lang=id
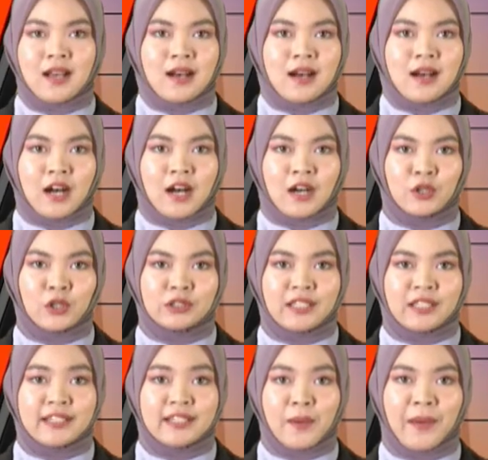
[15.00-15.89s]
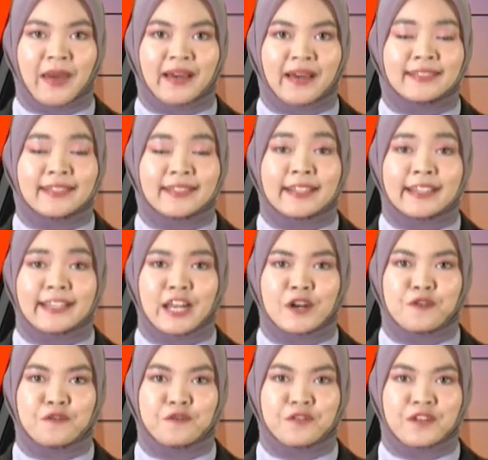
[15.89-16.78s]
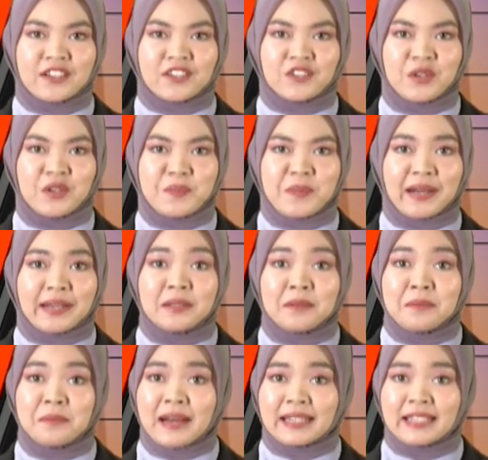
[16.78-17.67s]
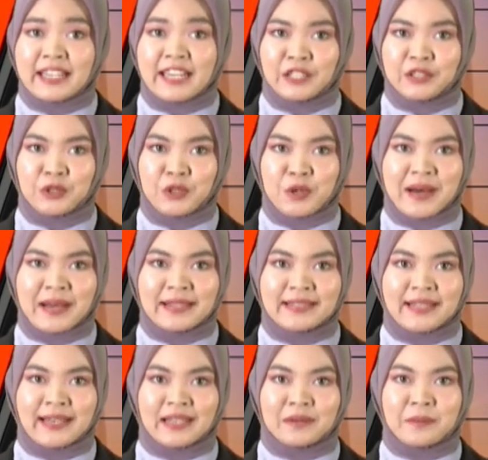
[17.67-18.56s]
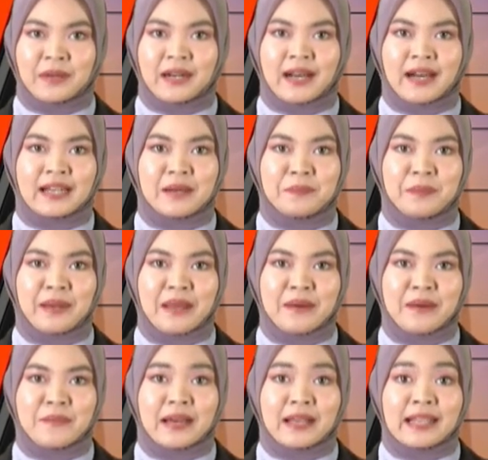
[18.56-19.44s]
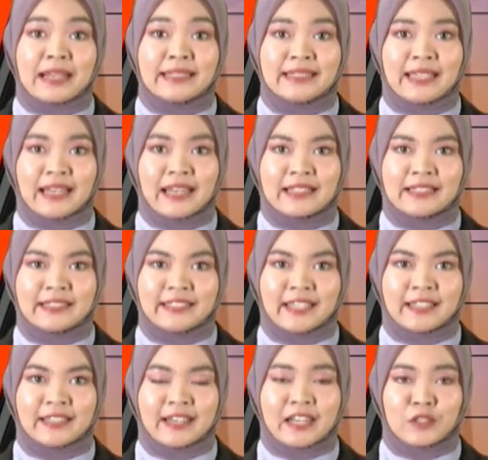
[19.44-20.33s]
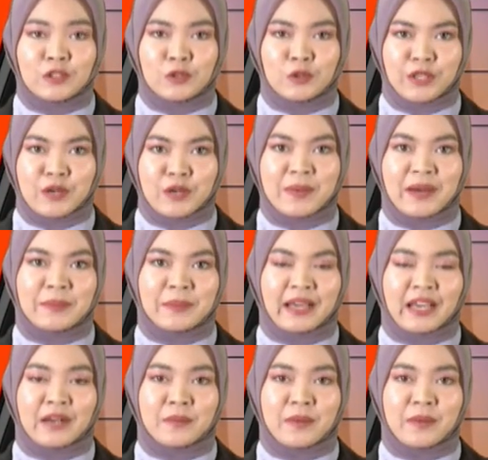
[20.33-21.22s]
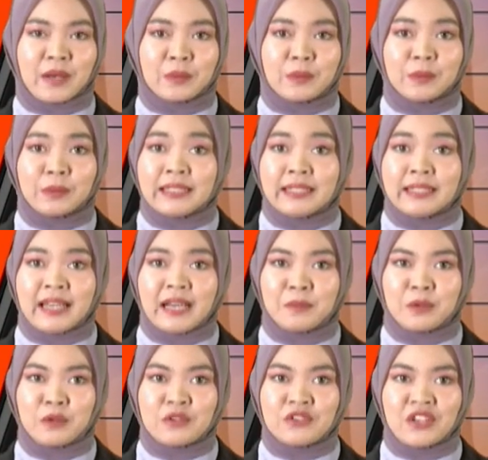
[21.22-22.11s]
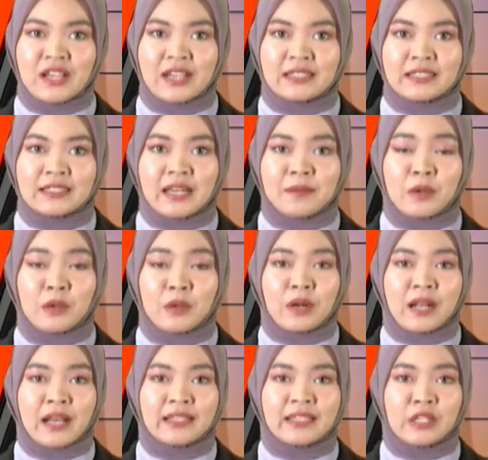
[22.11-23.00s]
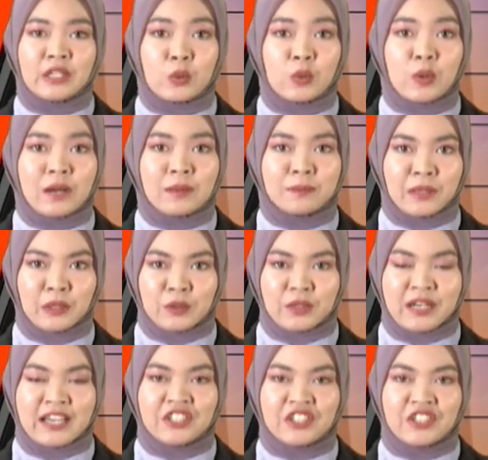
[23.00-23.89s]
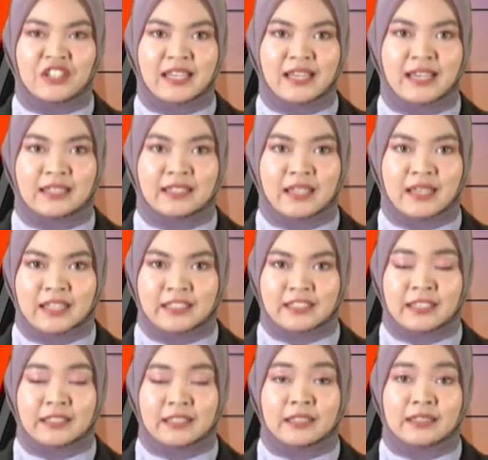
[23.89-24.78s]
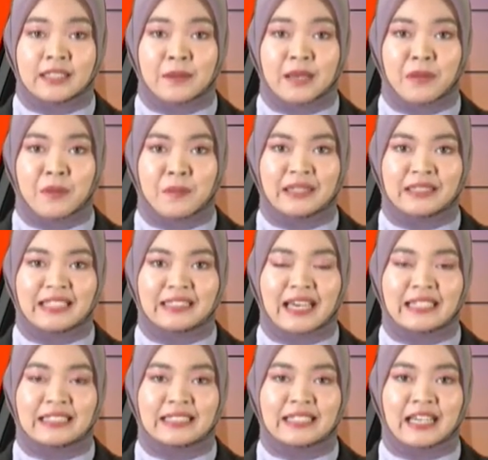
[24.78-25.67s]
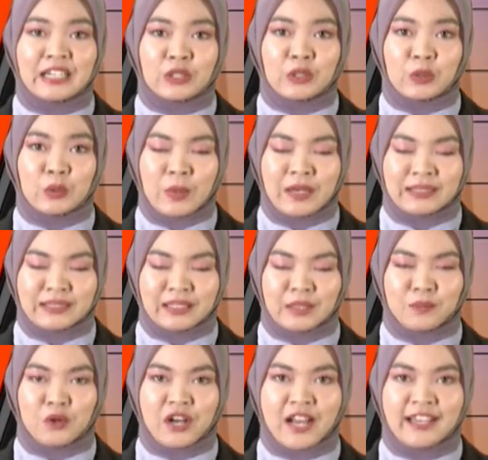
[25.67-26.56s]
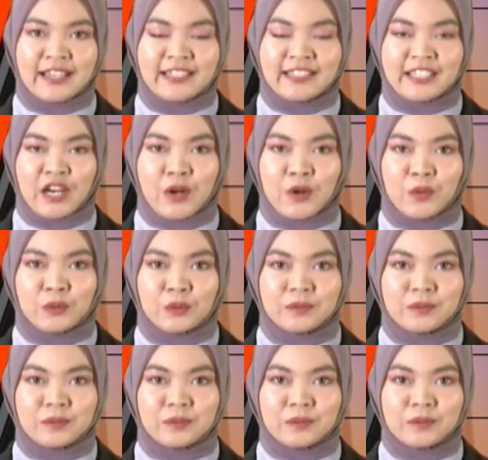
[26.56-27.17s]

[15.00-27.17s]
Anggota DPRD Riau fraksi PAN, Mardian Tomanan, berharap pelebaran Jalan Jenderal Sudirman Pekanbaru tidak merusak dan mengurangi ruang pengguna jalan dan tetap mempertahankan ruang terbuka hijau.